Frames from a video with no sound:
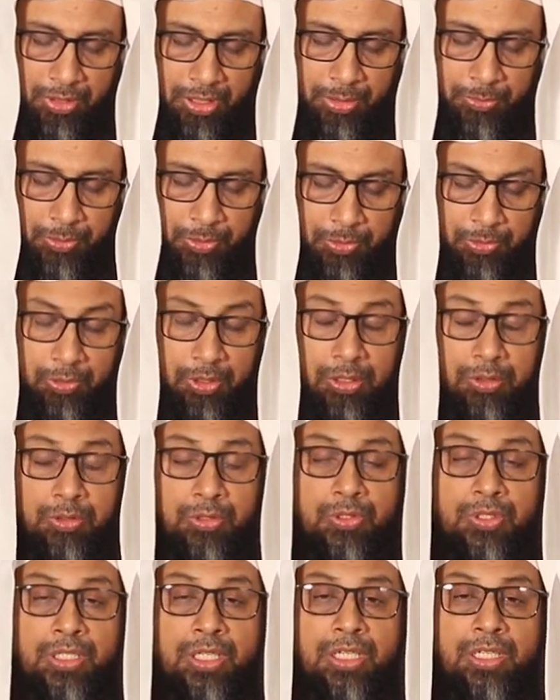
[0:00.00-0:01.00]
আমিও দোয়া
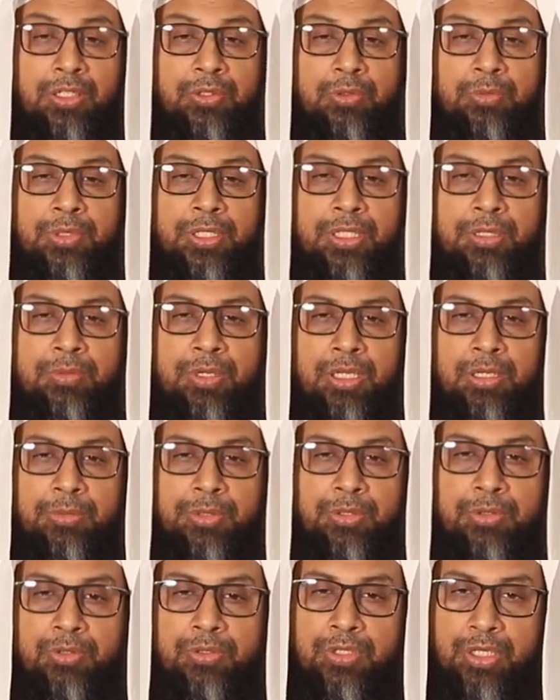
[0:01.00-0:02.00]
করছি আল্লাহ তোমাকে
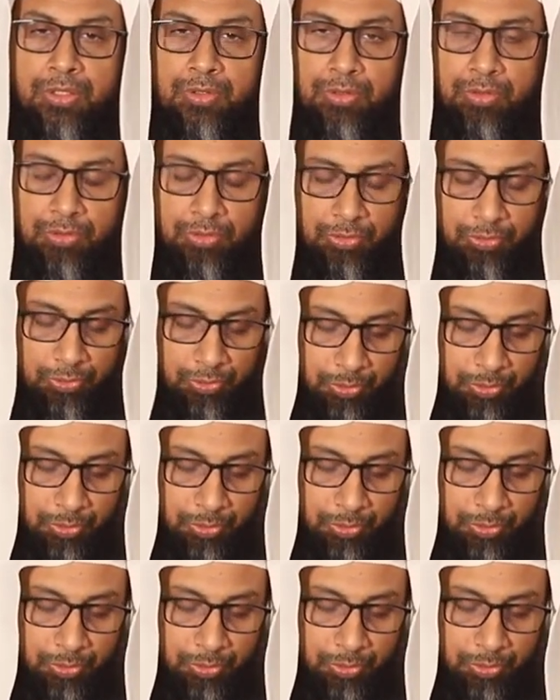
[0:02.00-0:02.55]
ভালোবাসুন যার জন্য